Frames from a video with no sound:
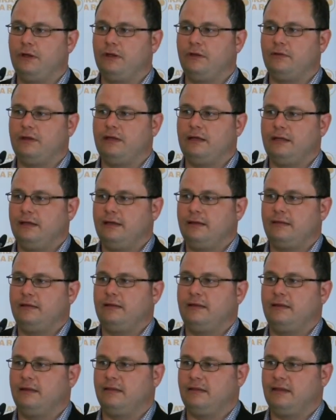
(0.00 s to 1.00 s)
Also Hitler hat sich
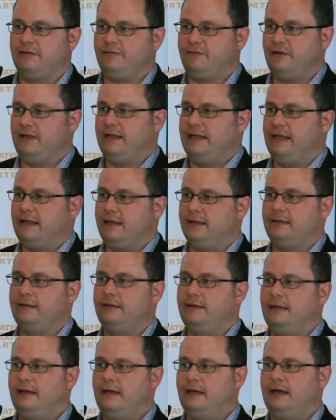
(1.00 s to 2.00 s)
ja sehr viel länger
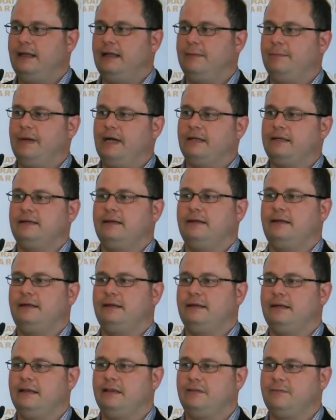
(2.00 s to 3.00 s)
an der Macht
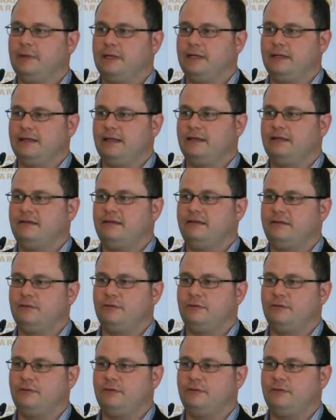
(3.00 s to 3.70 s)
gehalten, als man gedacht hat.